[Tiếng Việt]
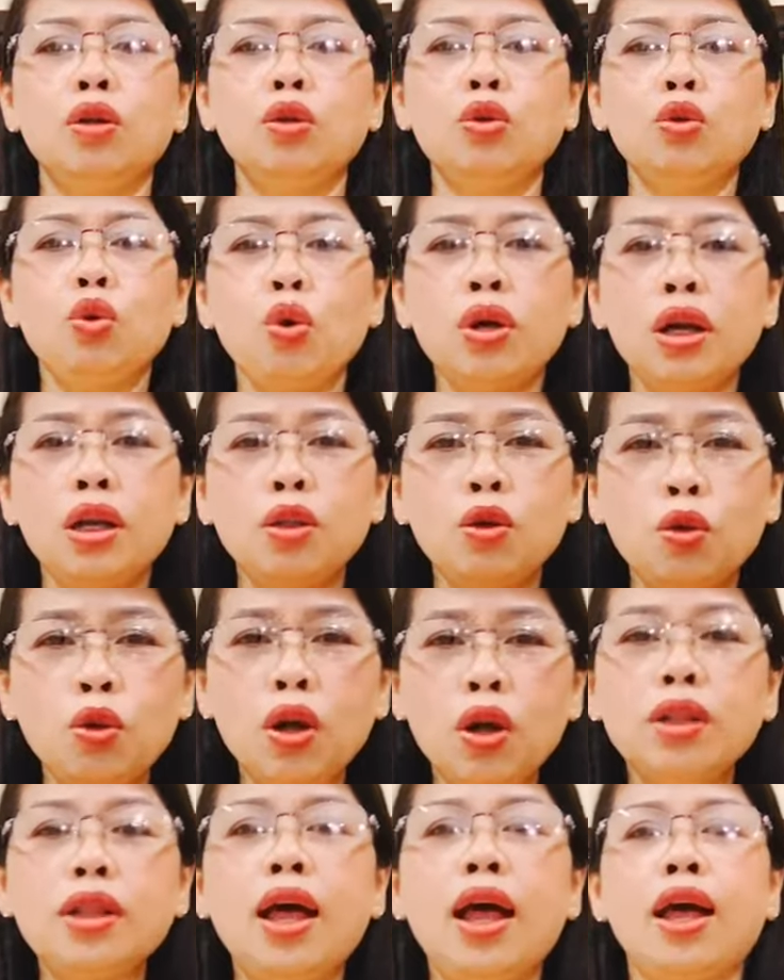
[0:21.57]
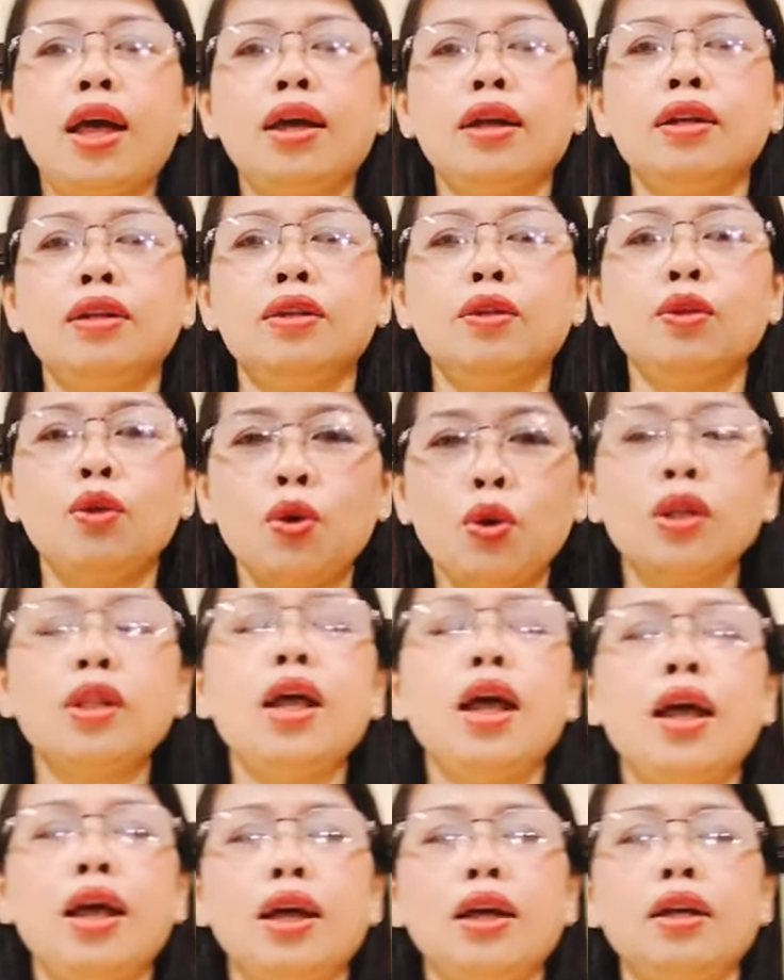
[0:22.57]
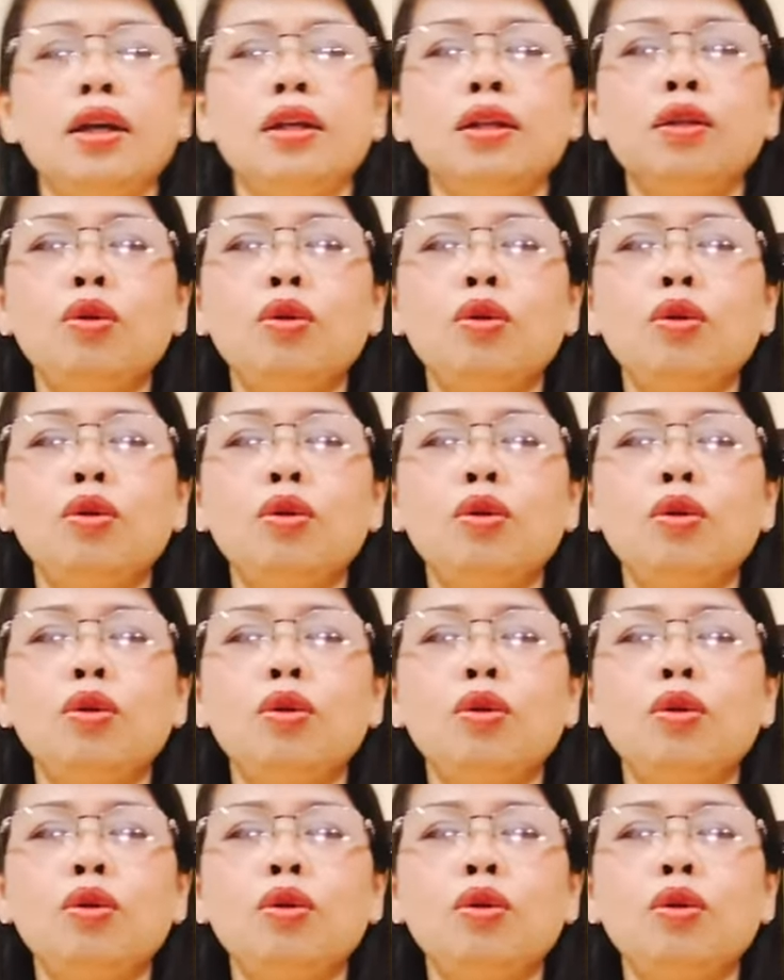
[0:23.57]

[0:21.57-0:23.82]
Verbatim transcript: Tôi nghĩ tôi có thể, tôi có thể,